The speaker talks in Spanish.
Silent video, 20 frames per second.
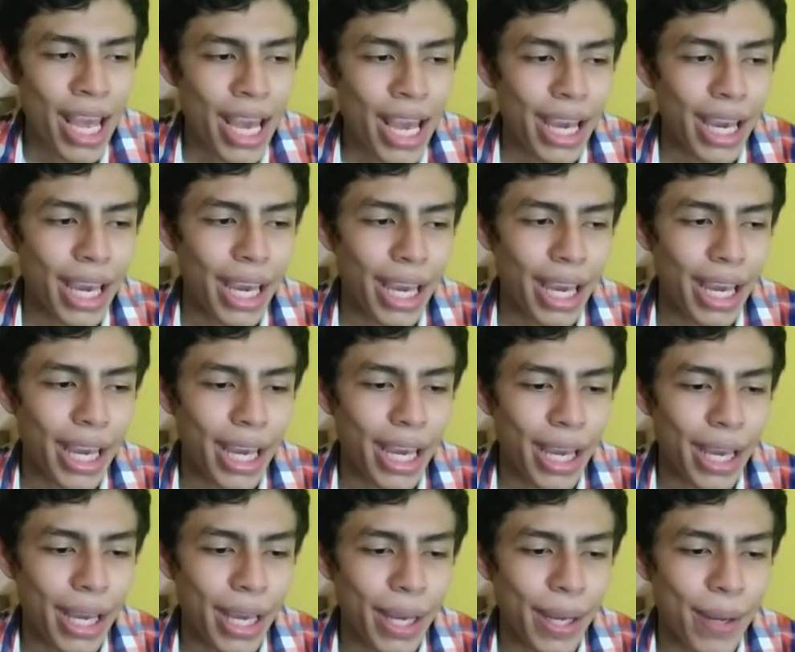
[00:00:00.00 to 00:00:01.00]

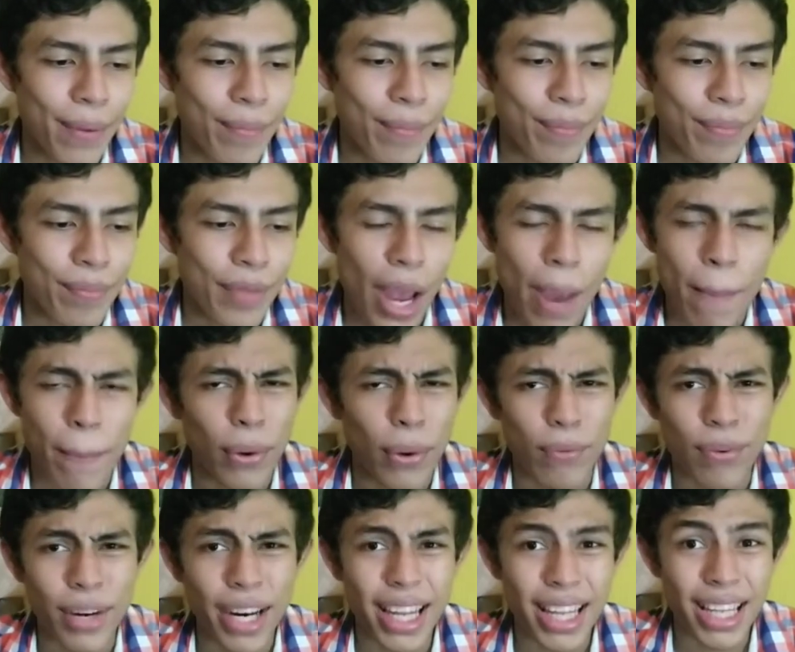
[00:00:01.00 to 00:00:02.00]
Eh, pero
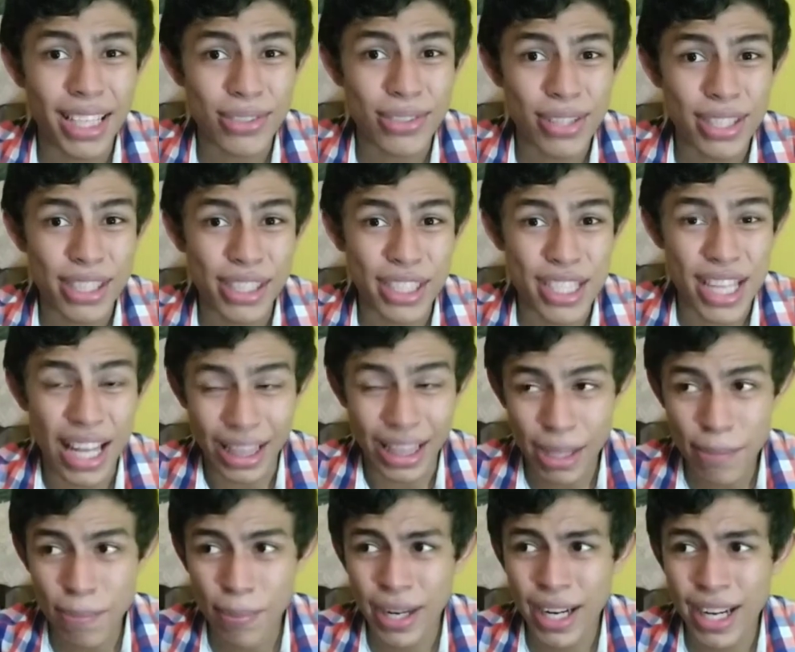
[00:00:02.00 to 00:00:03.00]
fuera de eso, el
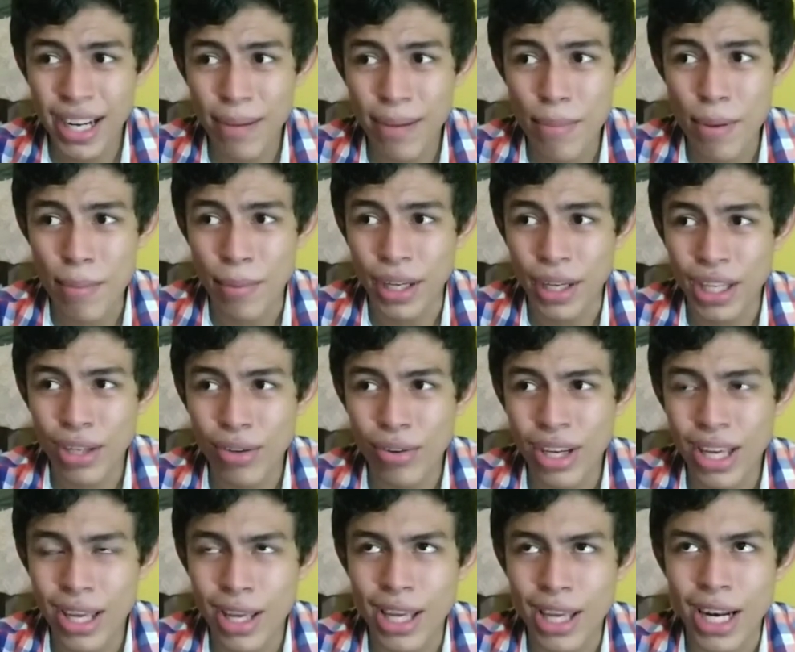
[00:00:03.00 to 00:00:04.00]
tipo era, me imagino
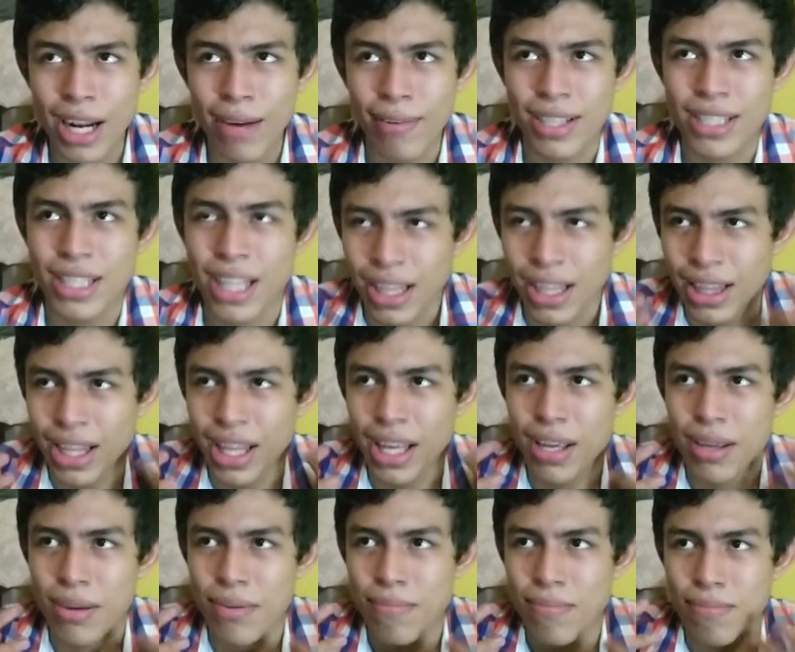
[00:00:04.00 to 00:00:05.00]
que era
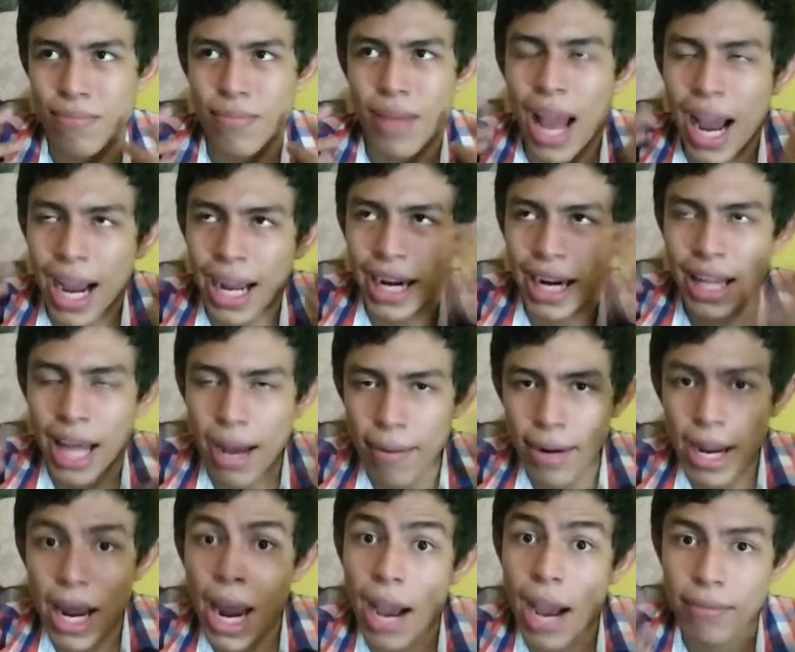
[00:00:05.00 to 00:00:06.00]
bastante
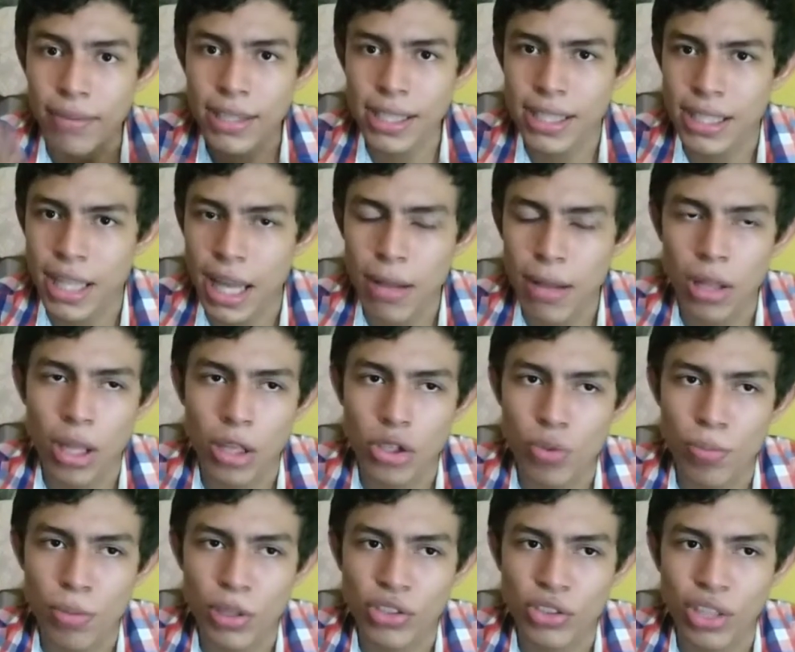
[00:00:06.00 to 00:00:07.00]
agradable a vista en su
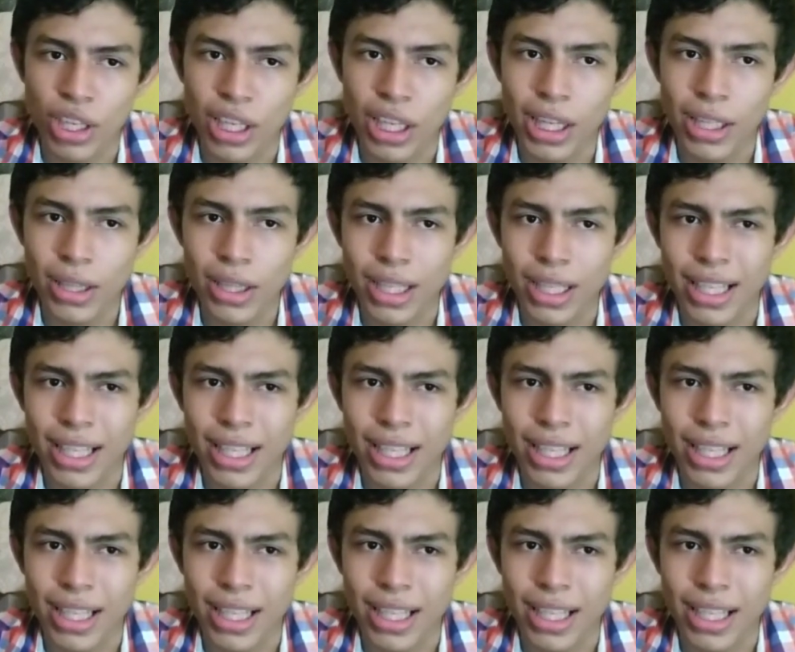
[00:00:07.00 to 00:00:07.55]
personalidad,